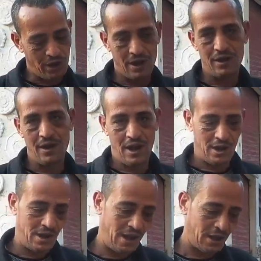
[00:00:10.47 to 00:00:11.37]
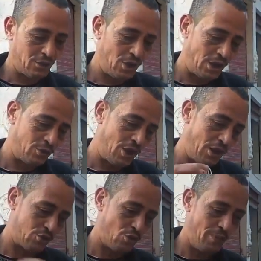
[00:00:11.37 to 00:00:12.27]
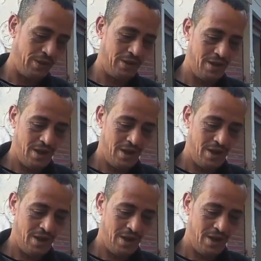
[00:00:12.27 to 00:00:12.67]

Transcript: كده اجي ادق ادق على صبعي